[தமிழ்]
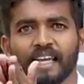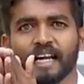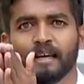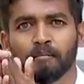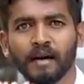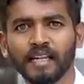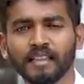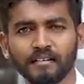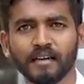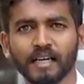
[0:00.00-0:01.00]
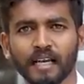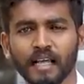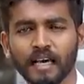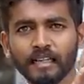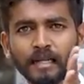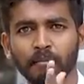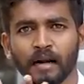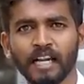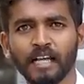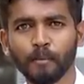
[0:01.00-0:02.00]
அடிக்கடி மன்னித்து விடுங்கள் இந்த
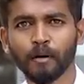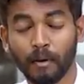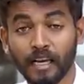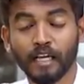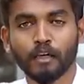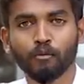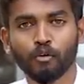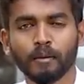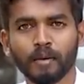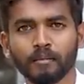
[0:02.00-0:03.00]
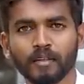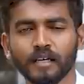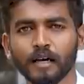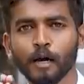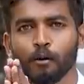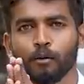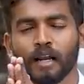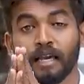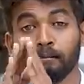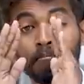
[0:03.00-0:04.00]
மன்னி மன்னிக்கும் குணம் என்பது
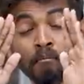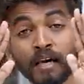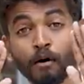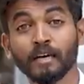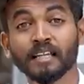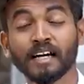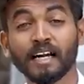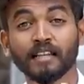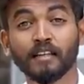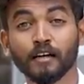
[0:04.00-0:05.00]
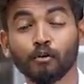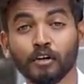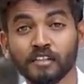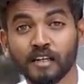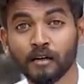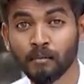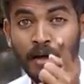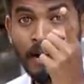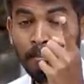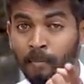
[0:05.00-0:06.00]
உங்களை மிக உயர்ந்த கட்டத்திற்கு கொண்டு செல்லும்
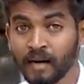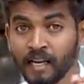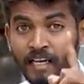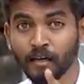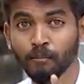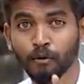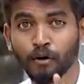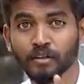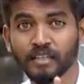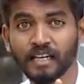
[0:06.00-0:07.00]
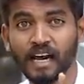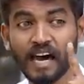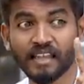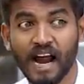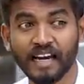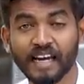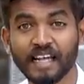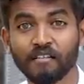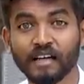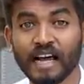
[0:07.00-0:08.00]
மன்னிக்கும் போது அதை
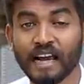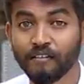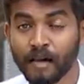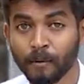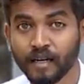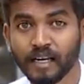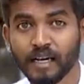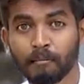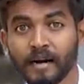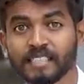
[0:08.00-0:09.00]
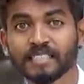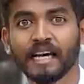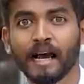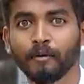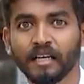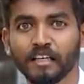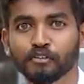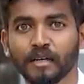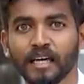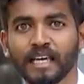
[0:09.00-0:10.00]
அடிக்கடி அவங்களுக்கு கன்வே பண்ணிடுங்க மன்னிச்சிட்டேன் அப்படின்னு
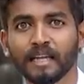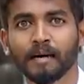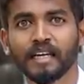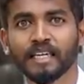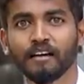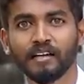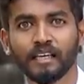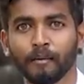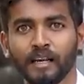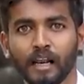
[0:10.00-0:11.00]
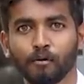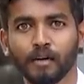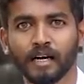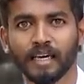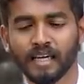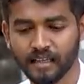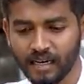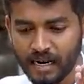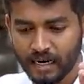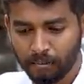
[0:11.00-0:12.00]
நீங்கள் சொல்லாதீங்க ஏன்னா மன்னிக்கிற அளவுக்கு நீங்கள் பெரிய ஆள் ஒன்றும் கிடையாது
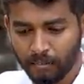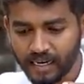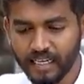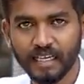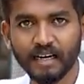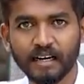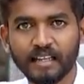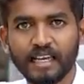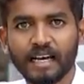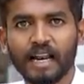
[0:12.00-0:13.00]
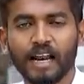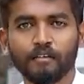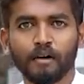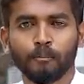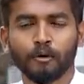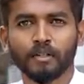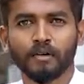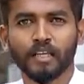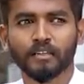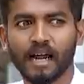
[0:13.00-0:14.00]
நான் மன்னிக்கிறேன்றது என் அளவில் பொறுத்த
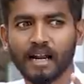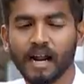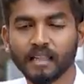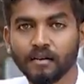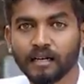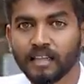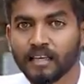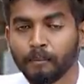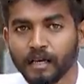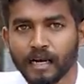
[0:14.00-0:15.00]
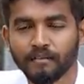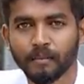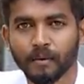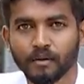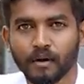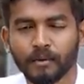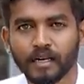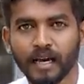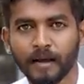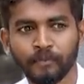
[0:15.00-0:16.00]
வரைக்கும் தான் ஆனால் அடுத்தவங்ககிட்ட அதை எப்படி கன்வே பண்ணணும்
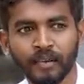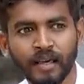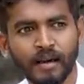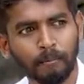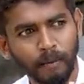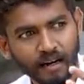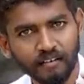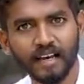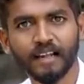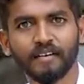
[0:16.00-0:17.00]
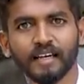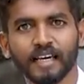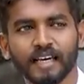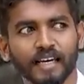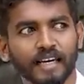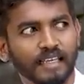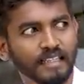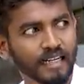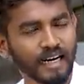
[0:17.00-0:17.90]
அப்படின்னா பரவாயில்ல விடுங்க இது